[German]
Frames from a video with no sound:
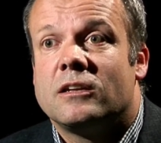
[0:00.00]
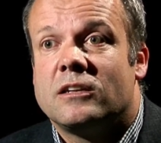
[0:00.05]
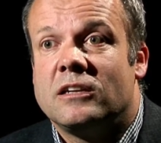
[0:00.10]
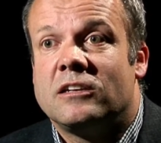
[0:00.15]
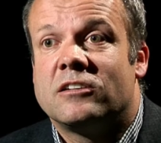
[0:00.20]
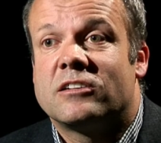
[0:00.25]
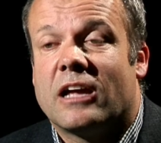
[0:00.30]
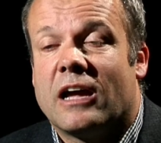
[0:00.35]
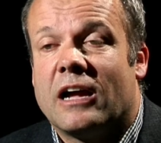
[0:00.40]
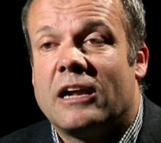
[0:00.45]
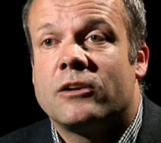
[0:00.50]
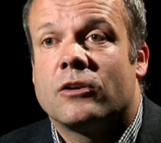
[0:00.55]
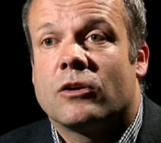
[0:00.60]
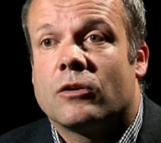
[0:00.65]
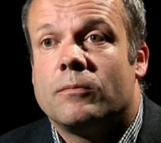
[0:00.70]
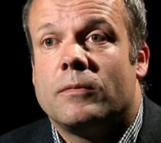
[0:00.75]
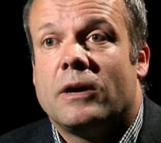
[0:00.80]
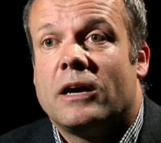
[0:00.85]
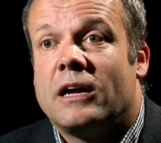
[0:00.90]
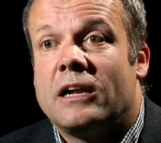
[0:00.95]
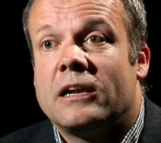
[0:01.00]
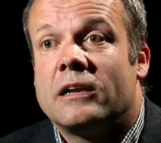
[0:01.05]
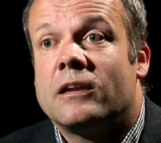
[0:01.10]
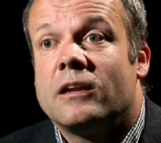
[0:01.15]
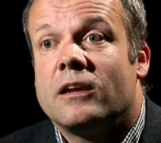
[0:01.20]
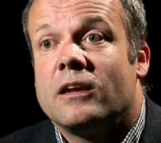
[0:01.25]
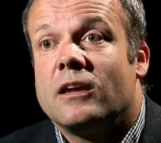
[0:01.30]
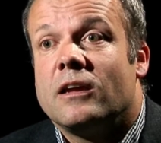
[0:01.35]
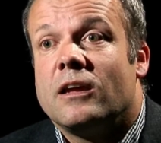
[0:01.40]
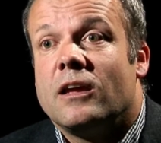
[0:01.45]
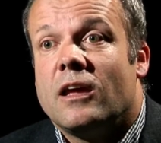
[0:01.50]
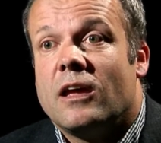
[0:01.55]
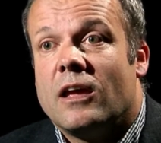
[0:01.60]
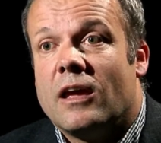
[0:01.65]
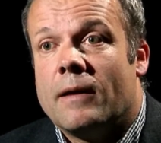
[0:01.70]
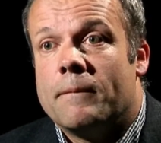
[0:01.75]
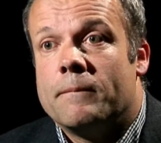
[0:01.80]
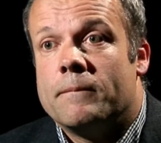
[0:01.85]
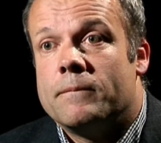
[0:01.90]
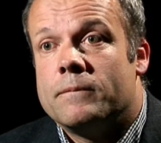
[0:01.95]
Die Zahlen nochmal.
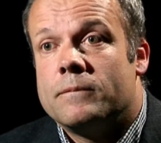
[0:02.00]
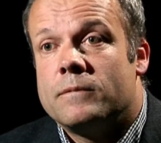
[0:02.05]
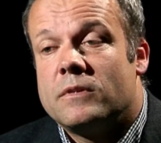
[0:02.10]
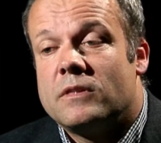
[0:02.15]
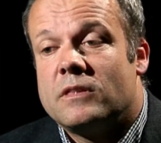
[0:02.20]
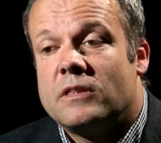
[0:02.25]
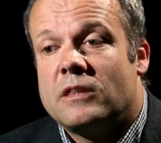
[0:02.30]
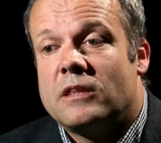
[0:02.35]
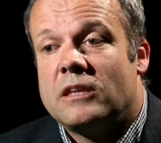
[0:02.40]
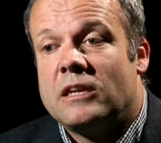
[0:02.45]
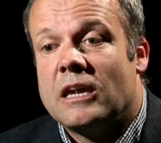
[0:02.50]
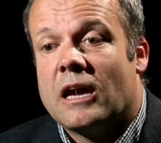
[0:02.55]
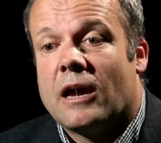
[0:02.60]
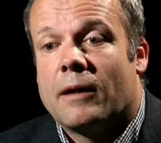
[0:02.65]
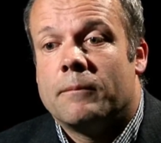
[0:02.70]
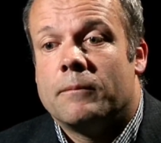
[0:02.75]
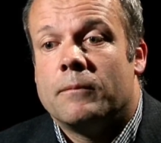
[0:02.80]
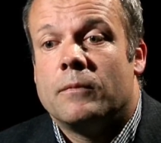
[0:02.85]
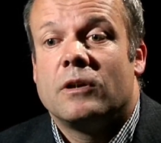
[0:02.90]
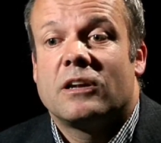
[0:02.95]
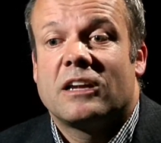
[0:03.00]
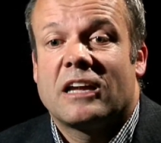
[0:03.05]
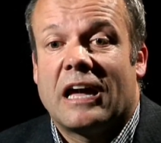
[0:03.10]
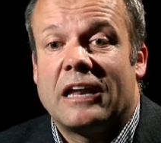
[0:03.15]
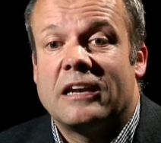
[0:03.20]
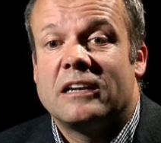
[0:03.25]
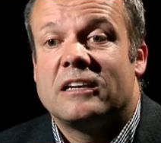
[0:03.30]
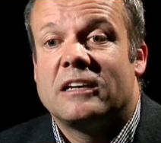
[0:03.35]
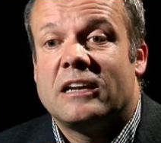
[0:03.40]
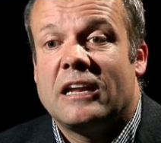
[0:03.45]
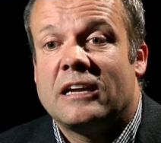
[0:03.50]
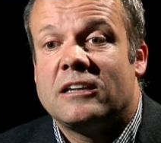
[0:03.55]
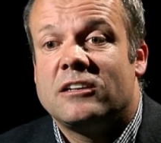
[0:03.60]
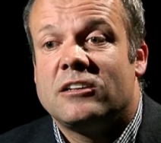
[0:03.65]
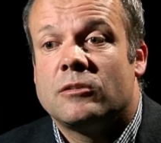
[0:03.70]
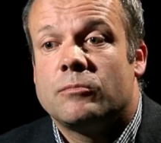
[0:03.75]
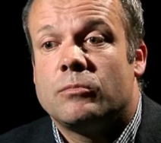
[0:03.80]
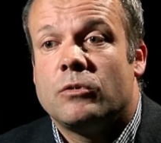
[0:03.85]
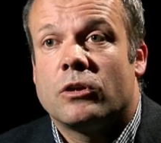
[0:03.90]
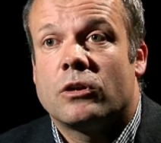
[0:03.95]
Ähm, die haben Kantenlängen,
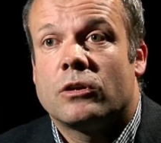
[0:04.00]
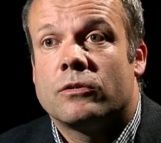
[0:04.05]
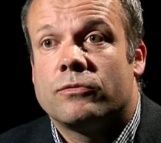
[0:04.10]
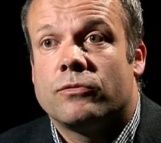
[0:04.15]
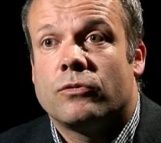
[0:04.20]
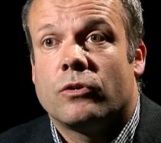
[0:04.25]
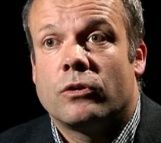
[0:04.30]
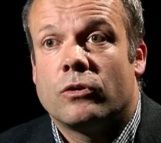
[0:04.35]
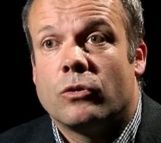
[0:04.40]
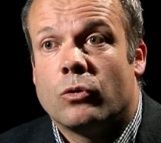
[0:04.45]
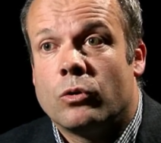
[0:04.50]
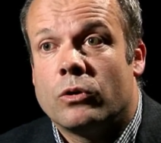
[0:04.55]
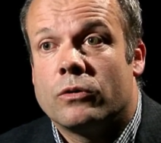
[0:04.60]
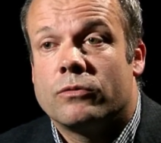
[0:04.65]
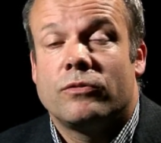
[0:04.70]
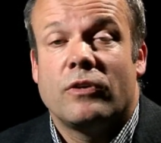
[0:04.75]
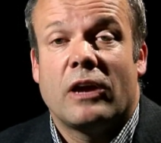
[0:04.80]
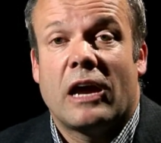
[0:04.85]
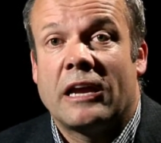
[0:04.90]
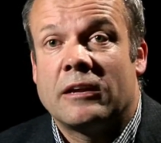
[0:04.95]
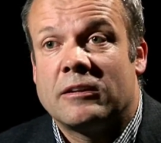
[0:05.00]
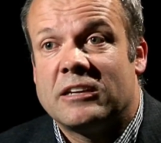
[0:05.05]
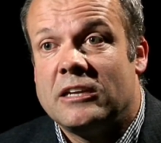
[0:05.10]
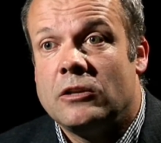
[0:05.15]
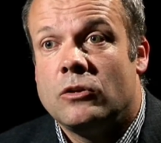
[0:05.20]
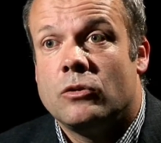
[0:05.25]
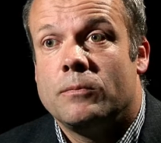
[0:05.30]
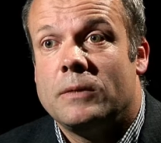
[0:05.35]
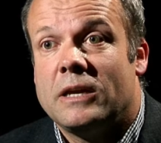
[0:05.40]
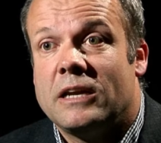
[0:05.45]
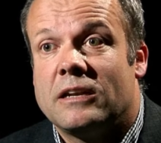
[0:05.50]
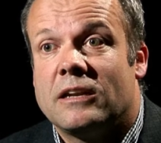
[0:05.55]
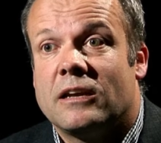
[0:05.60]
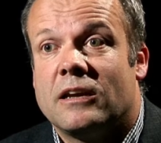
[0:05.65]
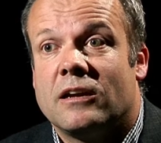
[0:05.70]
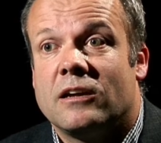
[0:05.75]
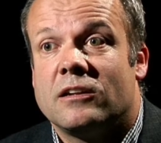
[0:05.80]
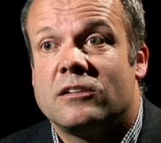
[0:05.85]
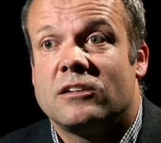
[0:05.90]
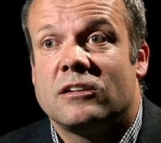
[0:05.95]
diese Blöcke von ungefähr ein
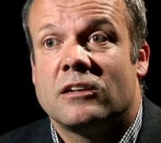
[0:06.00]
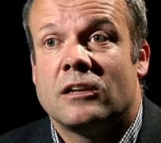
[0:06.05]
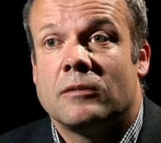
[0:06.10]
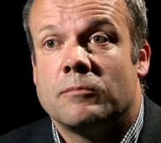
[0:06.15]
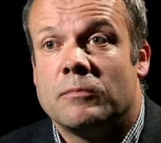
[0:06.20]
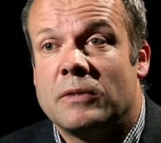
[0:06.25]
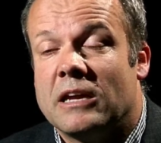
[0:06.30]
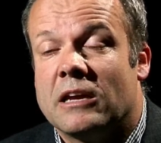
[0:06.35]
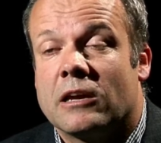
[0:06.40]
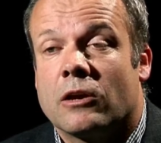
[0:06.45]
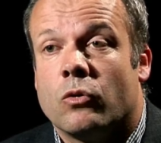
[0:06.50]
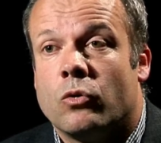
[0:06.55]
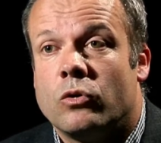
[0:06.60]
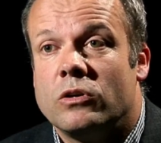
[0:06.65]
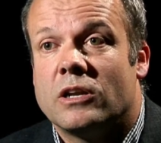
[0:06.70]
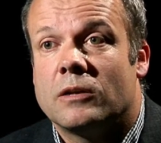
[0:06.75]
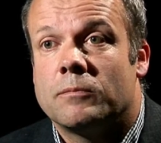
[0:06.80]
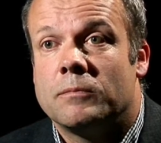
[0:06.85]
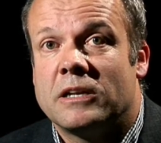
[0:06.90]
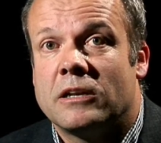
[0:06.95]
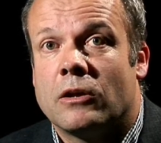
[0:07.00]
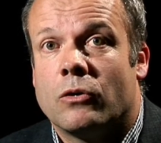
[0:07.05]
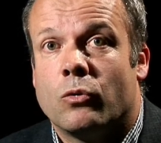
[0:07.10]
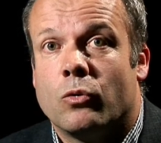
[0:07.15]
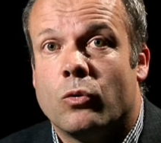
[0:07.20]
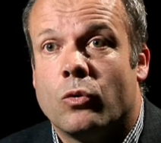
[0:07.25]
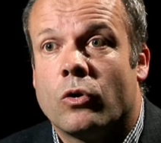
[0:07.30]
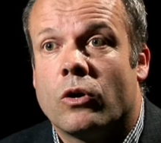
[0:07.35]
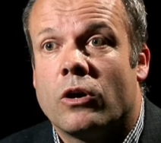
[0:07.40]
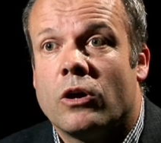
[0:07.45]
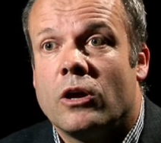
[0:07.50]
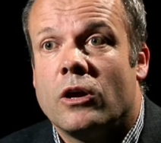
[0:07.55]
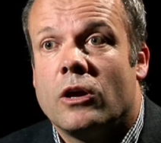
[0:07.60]
Kilometer. Sie sind mehrere hundert Meter hoch.